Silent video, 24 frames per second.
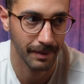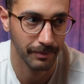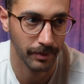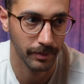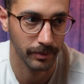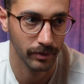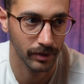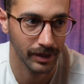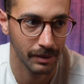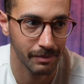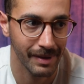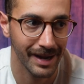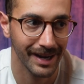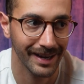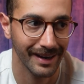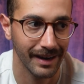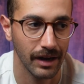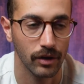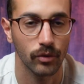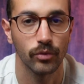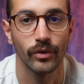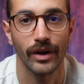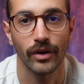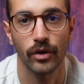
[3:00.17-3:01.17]
proprio gli manca
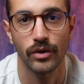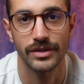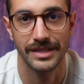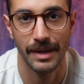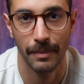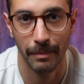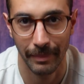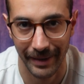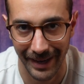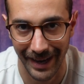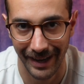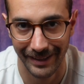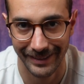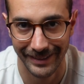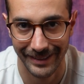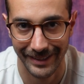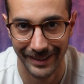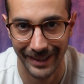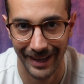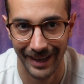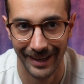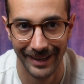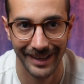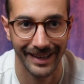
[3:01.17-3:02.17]
la, una cosa
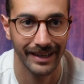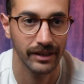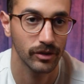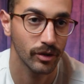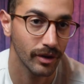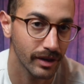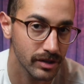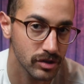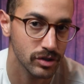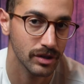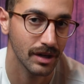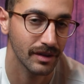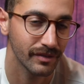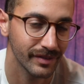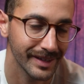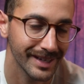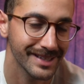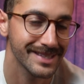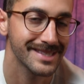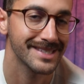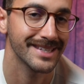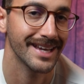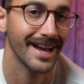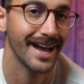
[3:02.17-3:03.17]
pratica che l'educazione
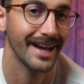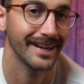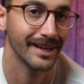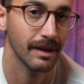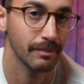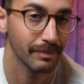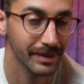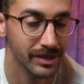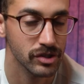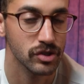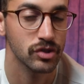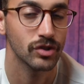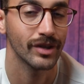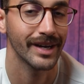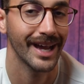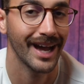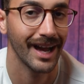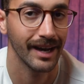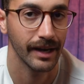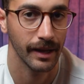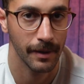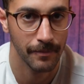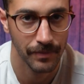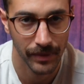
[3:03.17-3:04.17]
finanziaria
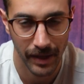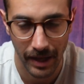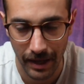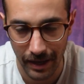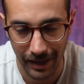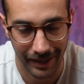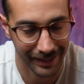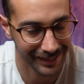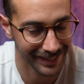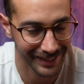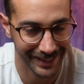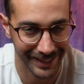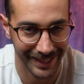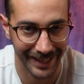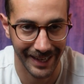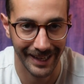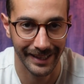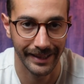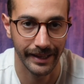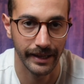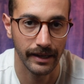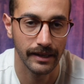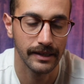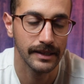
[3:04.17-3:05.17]
personale
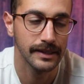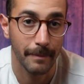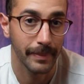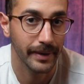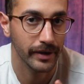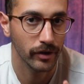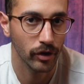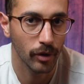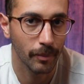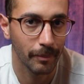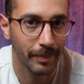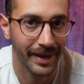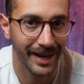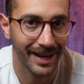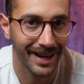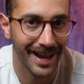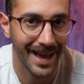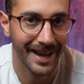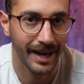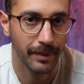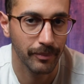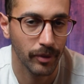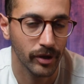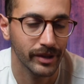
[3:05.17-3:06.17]
richiede. Per non
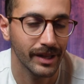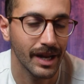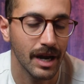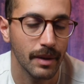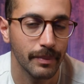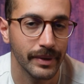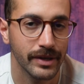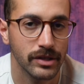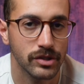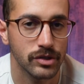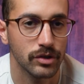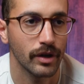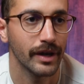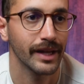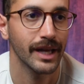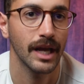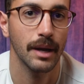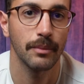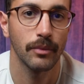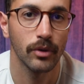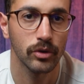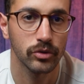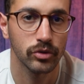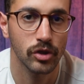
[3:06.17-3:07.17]
parlare poi delle persone che
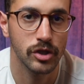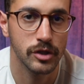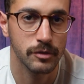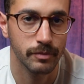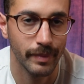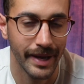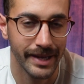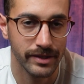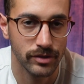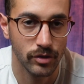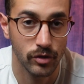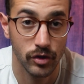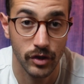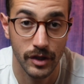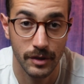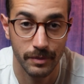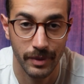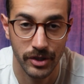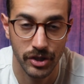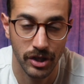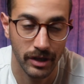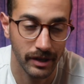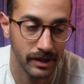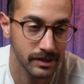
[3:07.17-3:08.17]
molto spesso si
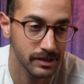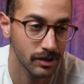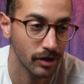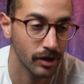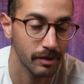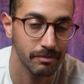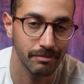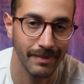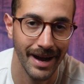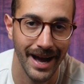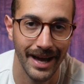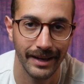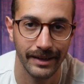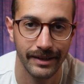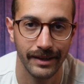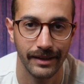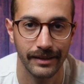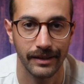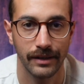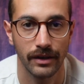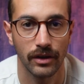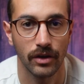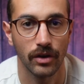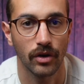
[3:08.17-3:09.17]
specializzano in
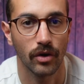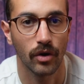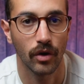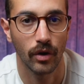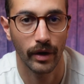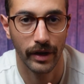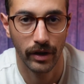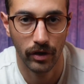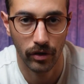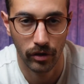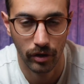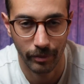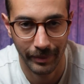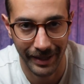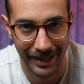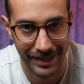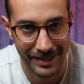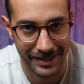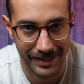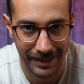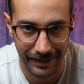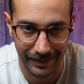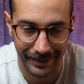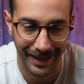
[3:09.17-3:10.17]
marketing o economia
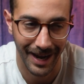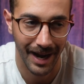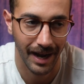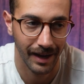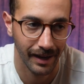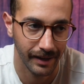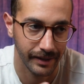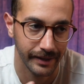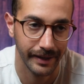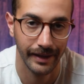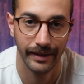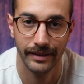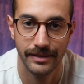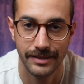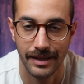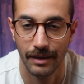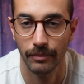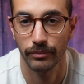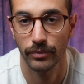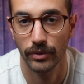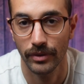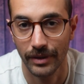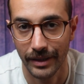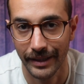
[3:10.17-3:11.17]
aziendale, che ad
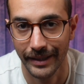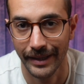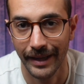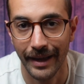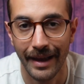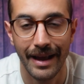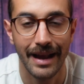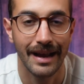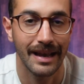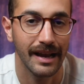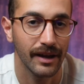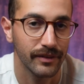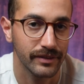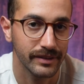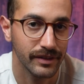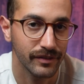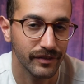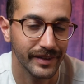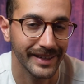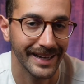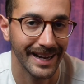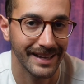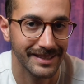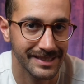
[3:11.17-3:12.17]
esempio lì eh, di
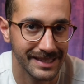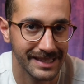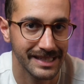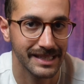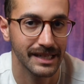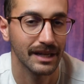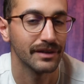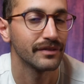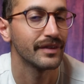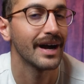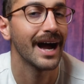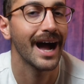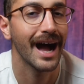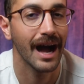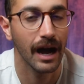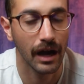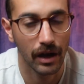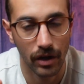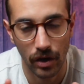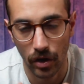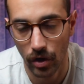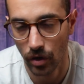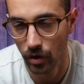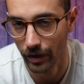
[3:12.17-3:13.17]
finanza se ne fa
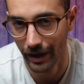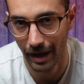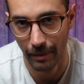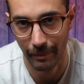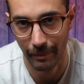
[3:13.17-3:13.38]
ancora